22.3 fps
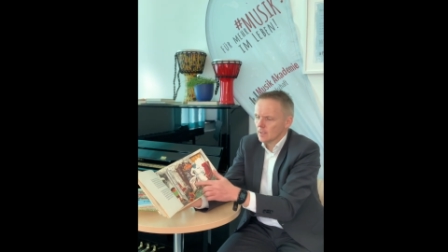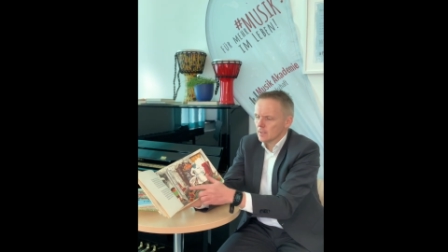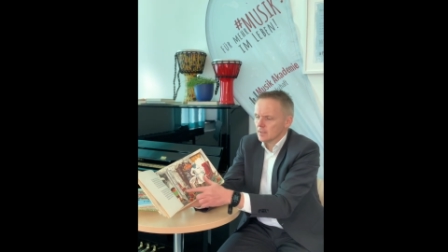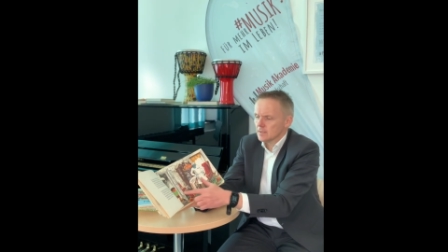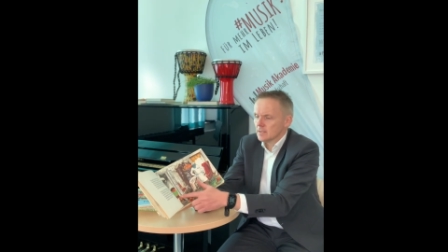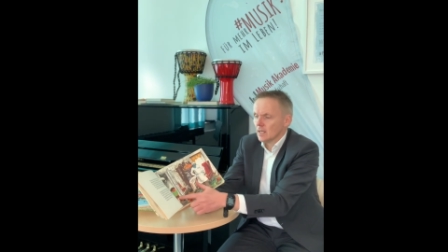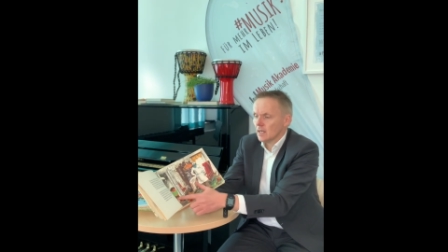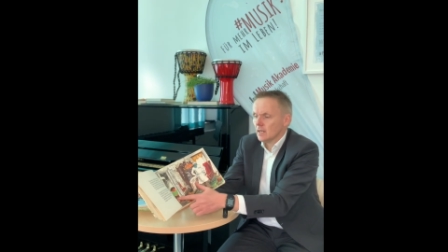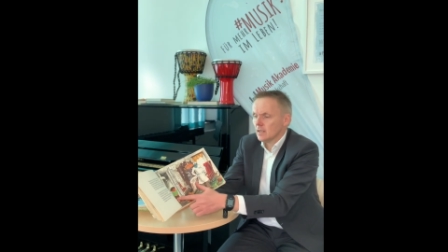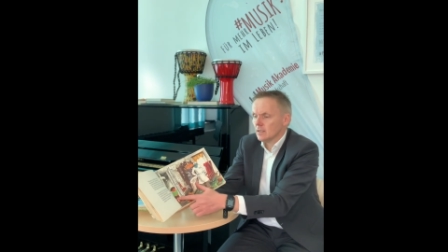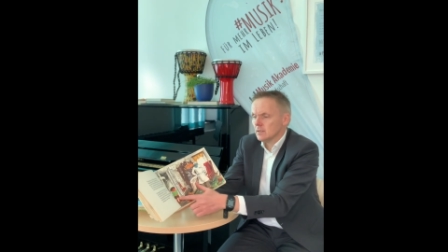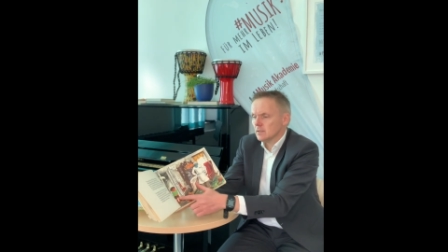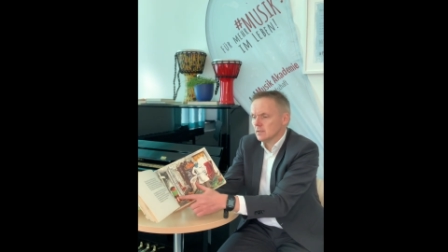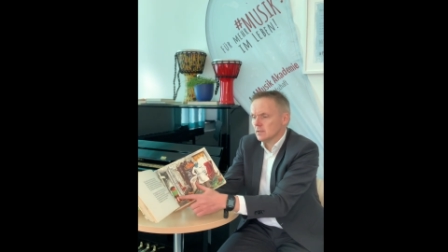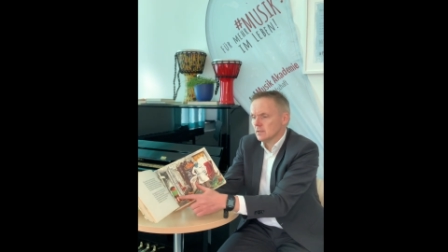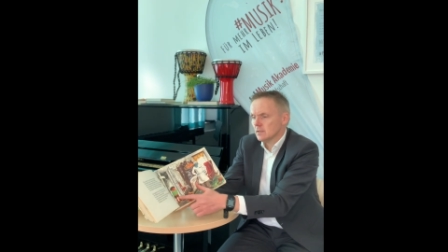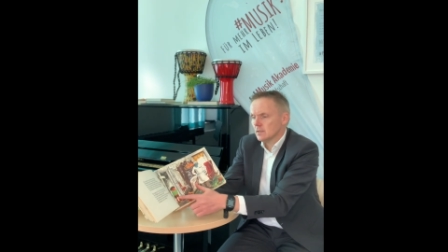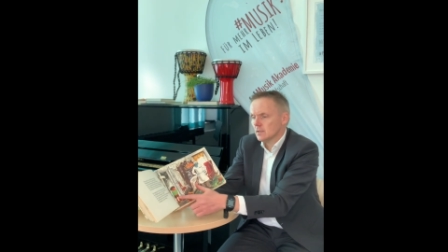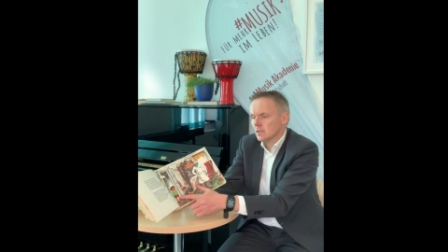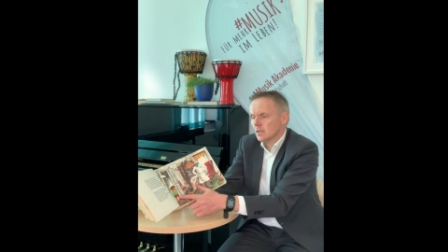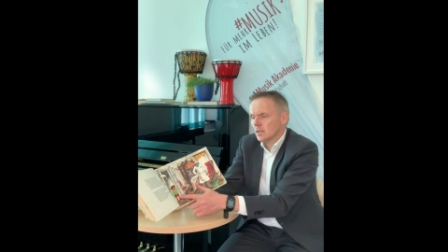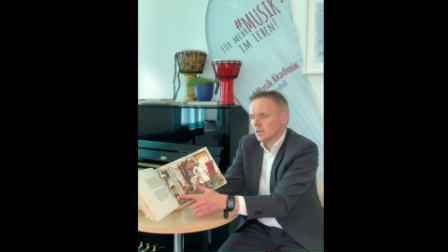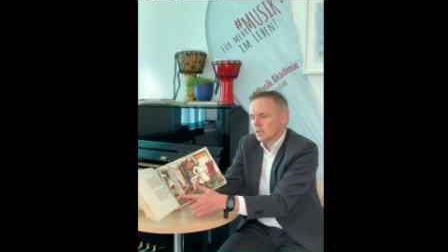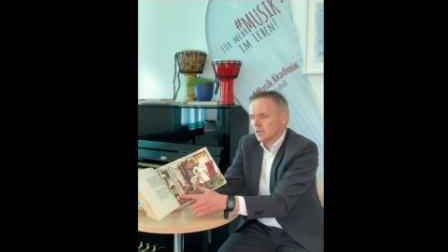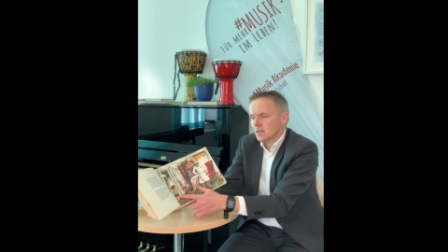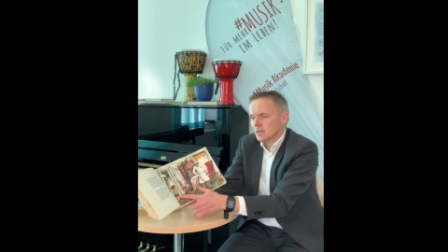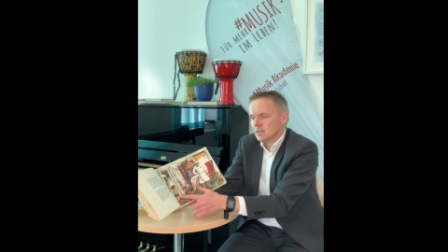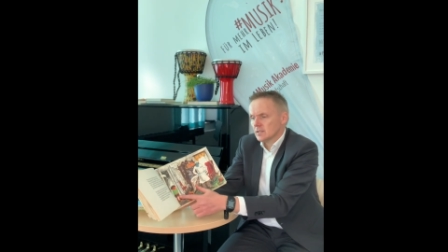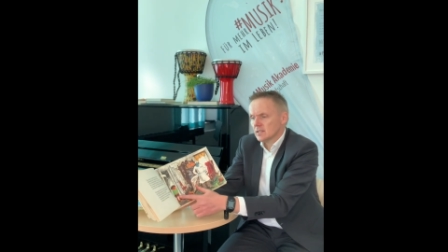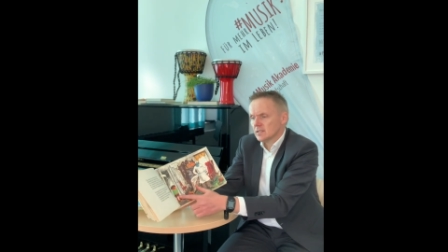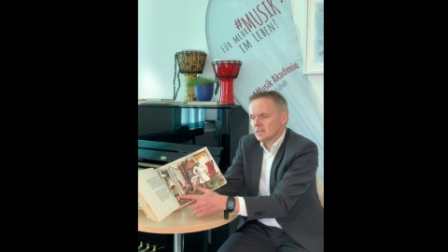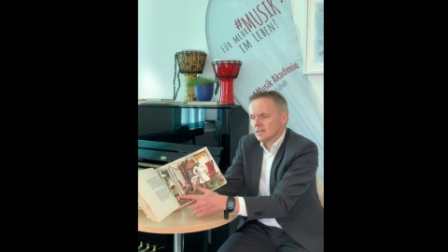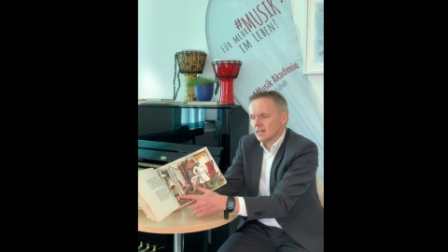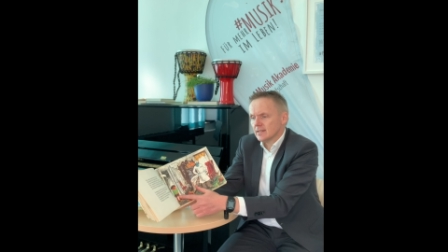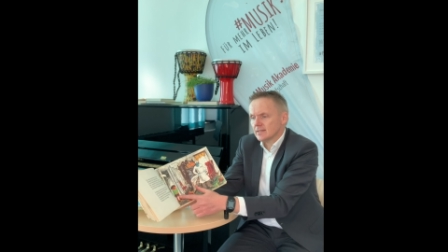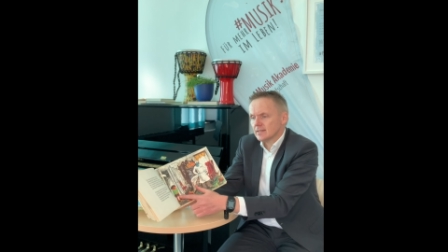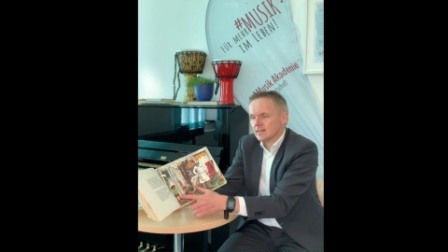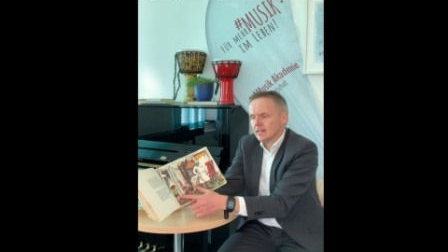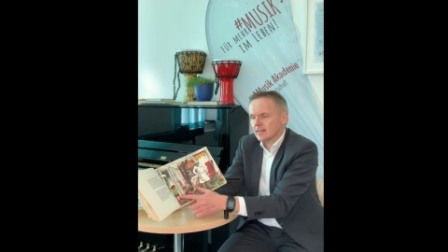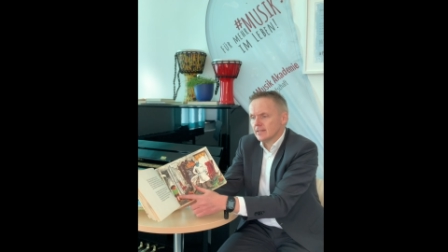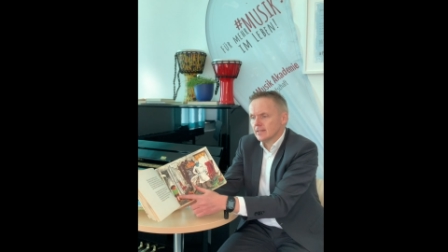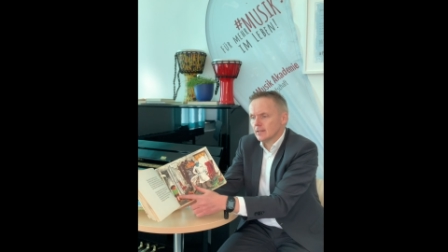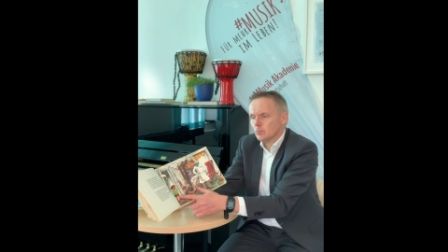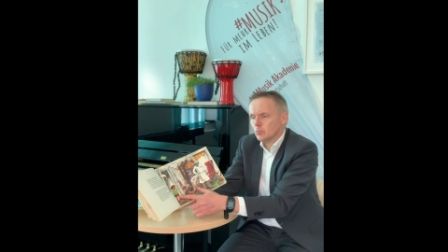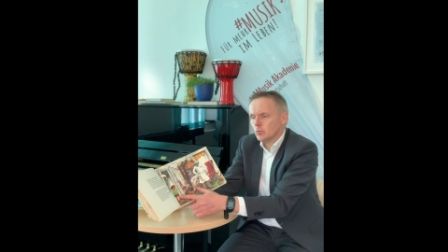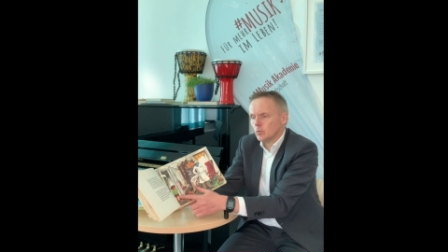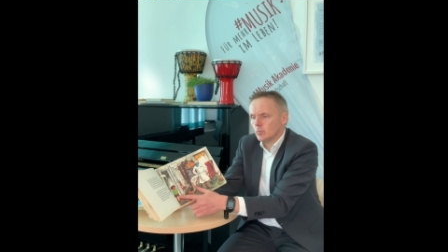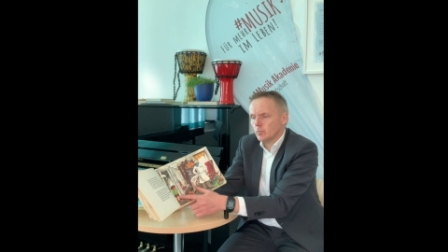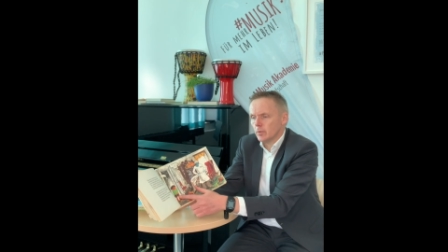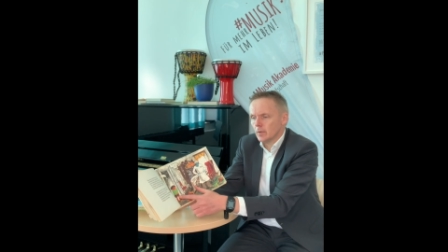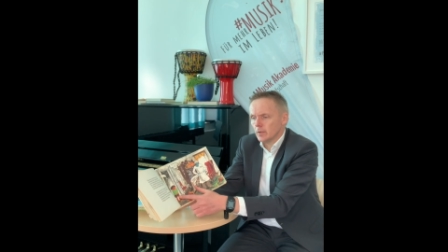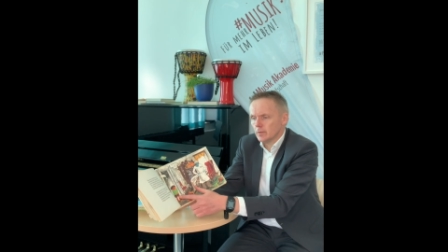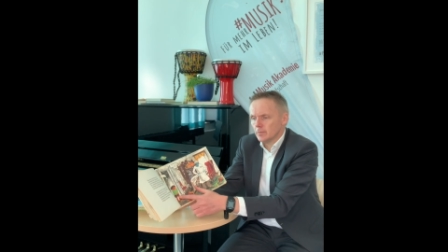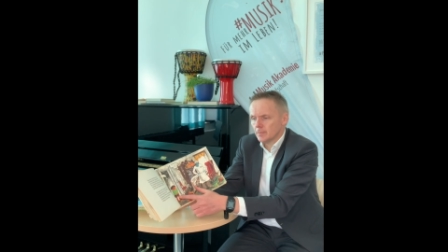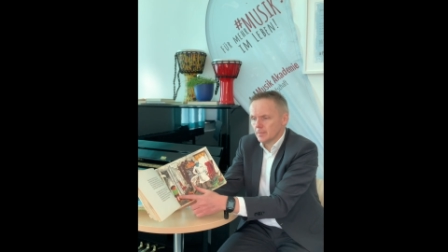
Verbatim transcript: Da tritt ein kleiner Bube